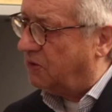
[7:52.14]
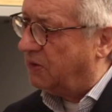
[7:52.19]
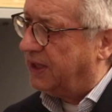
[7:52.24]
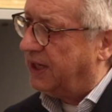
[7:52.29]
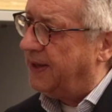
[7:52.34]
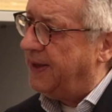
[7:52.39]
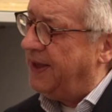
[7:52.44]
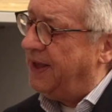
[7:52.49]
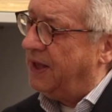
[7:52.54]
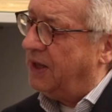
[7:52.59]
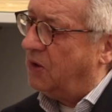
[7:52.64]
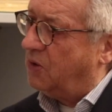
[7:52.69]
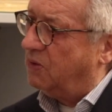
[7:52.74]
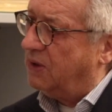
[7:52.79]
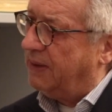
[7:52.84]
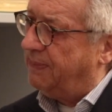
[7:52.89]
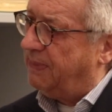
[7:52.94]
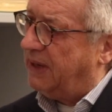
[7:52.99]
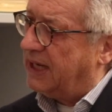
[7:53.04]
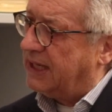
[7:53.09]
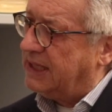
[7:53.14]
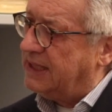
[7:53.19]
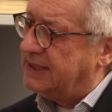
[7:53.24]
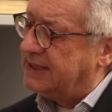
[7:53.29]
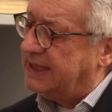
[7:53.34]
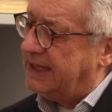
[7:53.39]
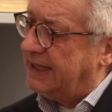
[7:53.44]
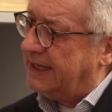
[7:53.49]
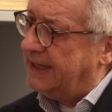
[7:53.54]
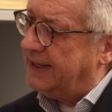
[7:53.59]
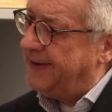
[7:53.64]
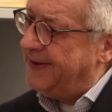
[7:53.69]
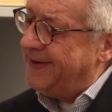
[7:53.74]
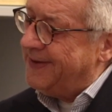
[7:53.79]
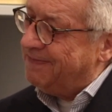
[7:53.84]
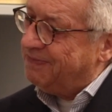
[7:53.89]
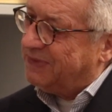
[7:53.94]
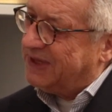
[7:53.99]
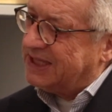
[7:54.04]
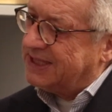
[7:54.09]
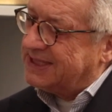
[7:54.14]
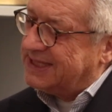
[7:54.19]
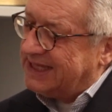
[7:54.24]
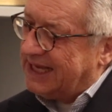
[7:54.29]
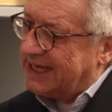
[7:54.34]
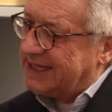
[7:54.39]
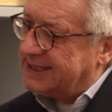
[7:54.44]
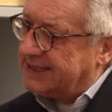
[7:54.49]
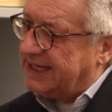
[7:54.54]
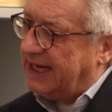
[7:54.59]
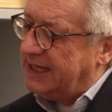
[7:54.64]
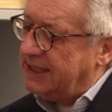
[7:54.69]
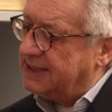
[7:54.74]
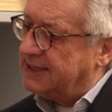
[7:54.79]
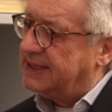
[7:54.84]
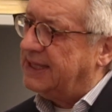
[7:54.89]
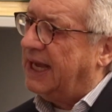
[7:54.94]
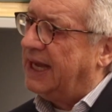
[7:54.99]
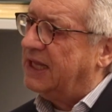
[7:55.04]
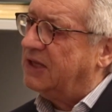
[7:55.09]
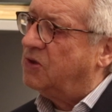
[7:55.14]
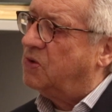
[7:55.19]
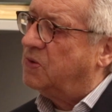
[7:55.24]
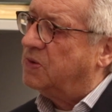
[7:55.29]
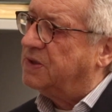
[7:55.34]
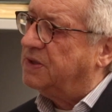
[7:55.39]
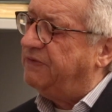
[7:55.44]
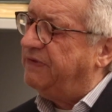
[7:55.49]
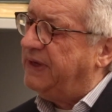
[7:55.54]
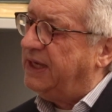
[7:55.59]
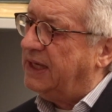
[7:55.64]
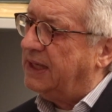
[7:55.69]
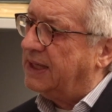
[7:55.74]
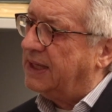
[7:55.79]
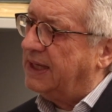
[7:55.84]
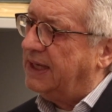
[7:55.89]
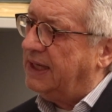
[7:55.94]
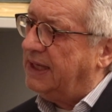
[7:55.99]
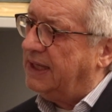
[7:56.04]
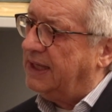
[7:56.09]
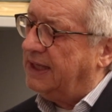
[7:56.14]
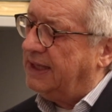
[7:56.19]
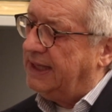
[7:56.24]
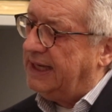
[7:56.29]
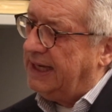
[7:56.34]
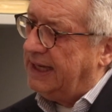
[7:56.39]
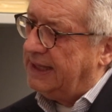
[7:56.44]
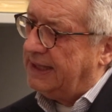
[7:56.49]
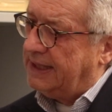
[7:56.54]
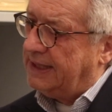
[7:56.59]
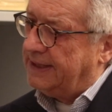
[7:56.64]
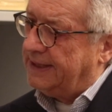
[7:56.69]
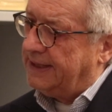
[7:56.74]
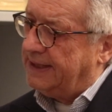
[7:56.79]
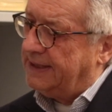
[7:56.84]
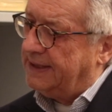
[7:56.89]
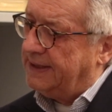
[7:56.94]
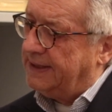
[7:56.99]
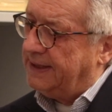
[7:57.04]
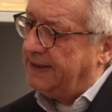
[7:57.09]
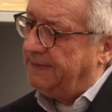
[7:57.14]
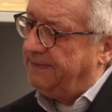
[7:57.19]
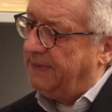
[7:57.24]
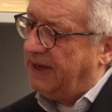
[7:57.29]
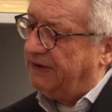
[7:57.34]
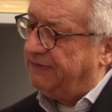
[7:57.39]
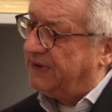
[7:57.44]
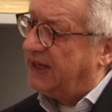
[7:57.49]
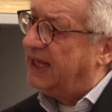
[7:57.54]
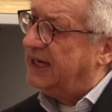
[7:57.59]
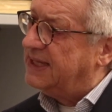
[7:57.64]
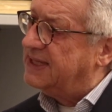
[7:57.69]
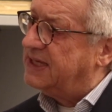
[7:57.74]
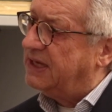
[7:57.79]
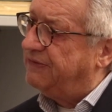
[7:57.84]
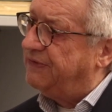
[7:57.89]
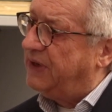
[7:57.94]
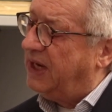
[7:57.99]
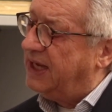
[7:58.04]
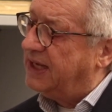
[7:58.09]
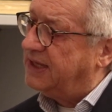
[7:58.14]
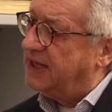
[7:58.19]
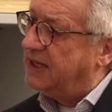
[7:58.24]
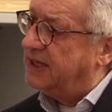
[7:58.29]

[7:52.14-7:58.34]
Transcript: oder, oder Pakistan, dass das ein Status wäre, der äh, Afghanistan vielleicht